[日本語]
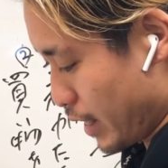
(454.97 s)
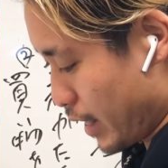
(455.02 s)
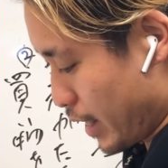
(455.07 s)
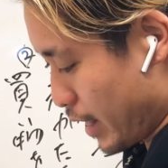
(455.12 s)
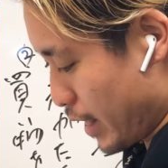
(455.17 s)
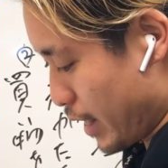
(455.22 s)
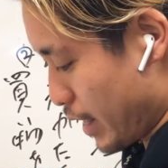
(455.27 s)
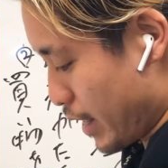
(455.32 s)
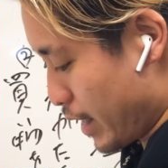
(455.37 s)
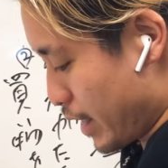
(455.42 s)

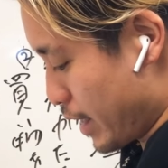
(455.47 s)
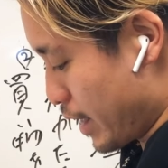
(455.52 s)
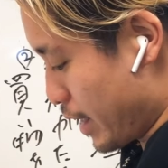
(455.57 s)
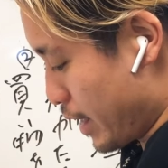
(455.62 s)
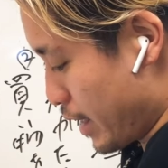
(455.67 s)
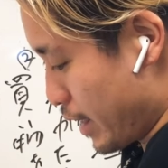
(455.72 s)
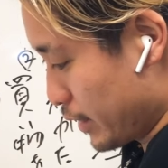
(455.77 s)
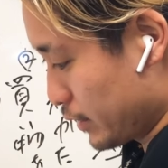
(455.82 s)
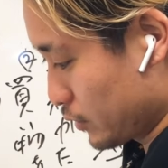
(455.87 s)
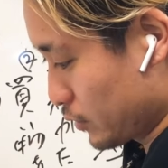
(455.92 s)

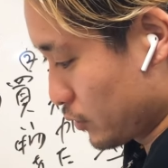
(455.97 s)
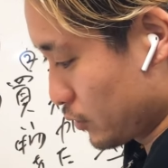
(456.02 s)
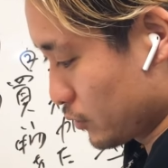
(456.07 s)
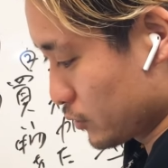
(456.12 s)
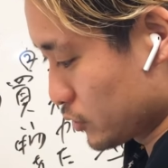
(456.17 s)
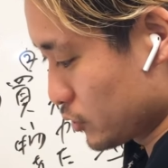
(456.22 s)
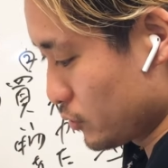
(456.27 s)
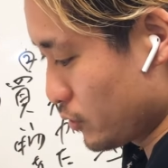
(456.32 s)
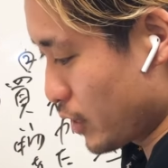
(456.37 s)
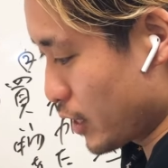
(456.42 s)
えー、っ
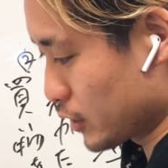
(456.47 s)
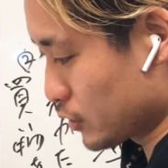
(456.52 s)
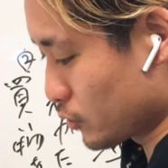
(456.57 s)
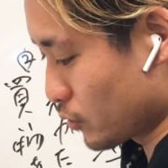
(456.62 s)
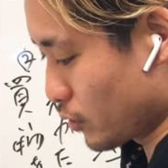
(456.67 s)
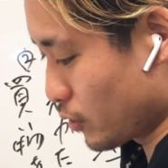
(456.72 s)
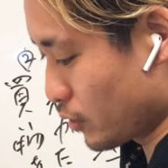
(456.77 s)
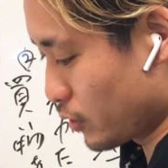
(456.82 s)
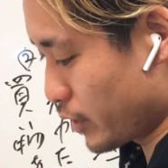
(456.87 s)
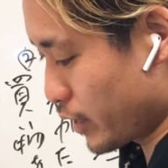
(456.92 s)
と、その
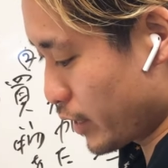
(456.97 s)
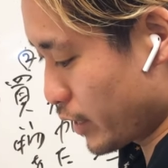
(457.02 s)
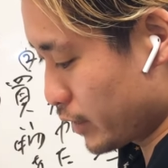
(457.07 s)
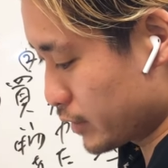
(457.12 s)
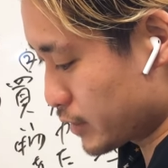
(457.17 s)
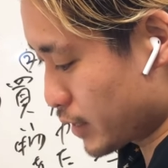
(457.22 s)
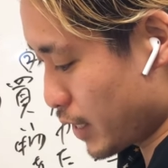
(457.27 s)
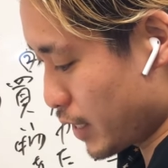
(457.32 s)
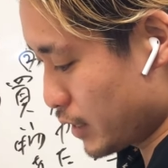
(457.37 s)
後、えー、